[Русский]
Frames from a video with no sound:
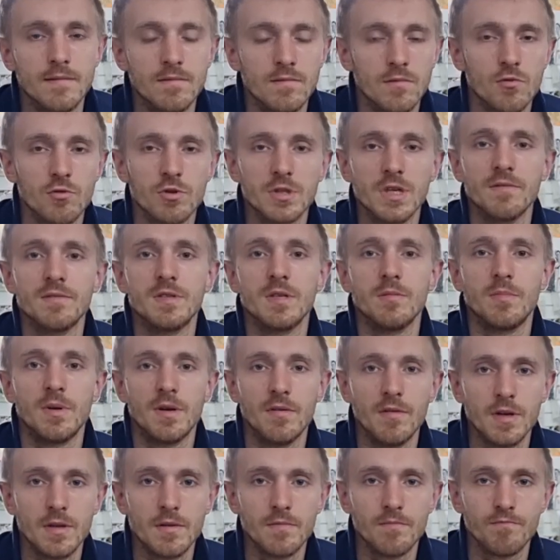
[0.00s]
Друзья, всем
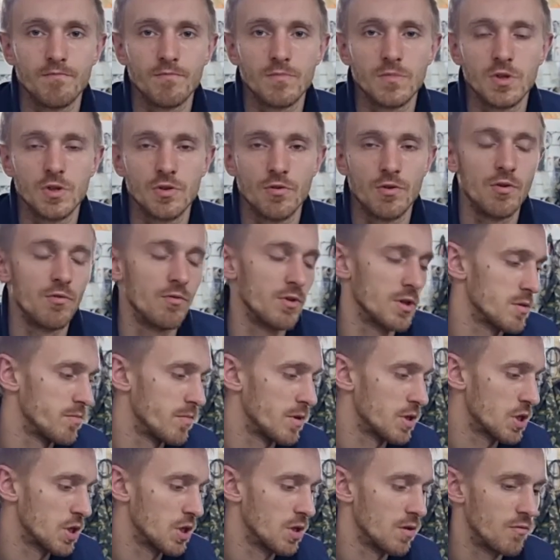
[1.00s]
привет! Сегодня у нас
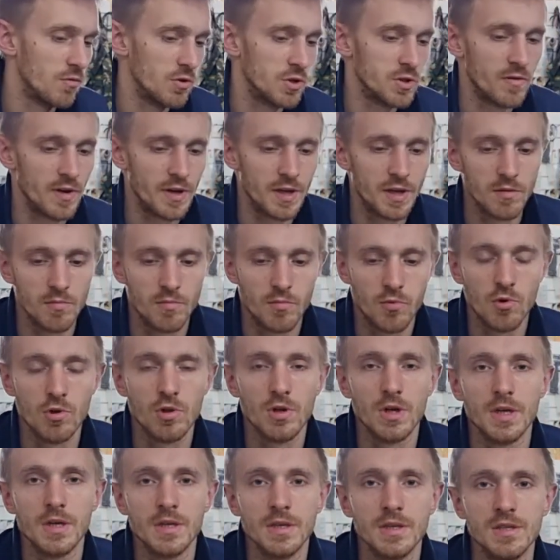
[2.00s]
машина Volkswagen
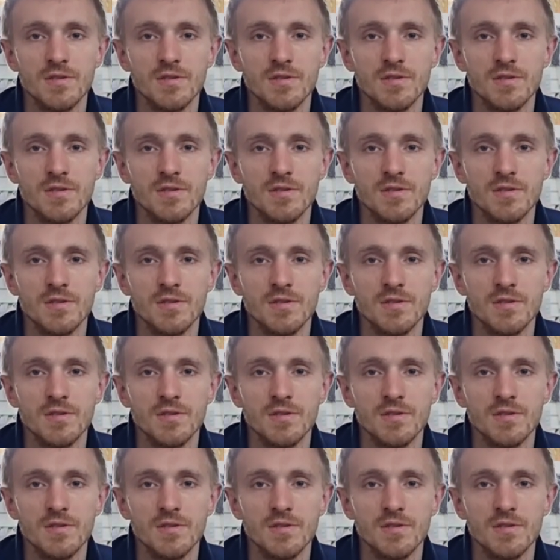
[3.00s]
Polo